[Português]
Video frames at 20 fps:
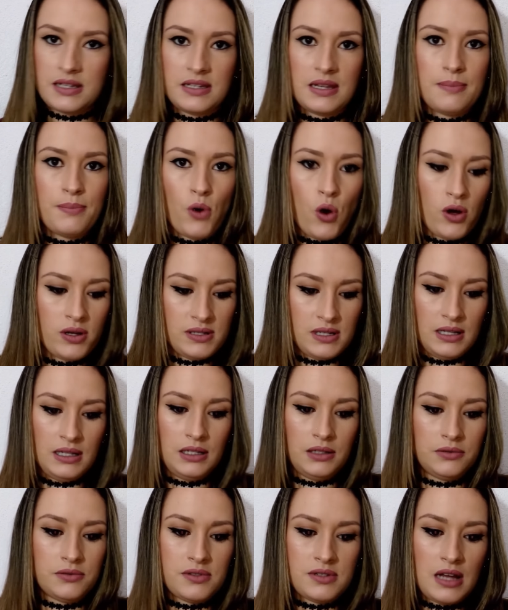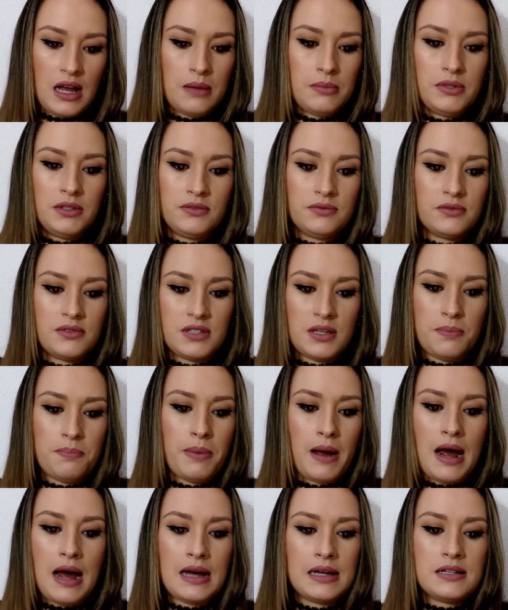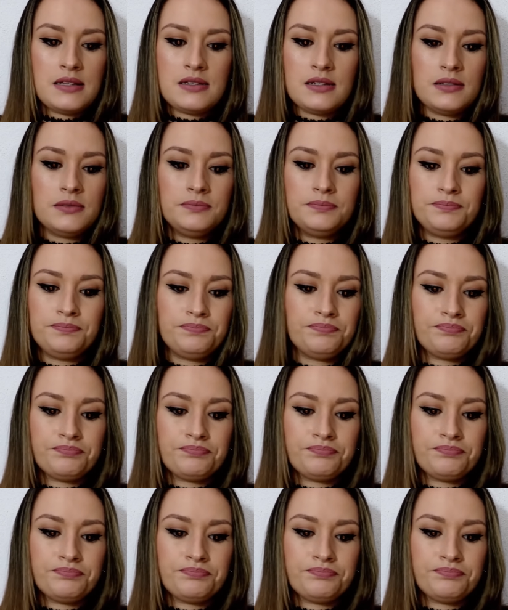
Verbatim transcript: cebosa, não, sabe? Você passa.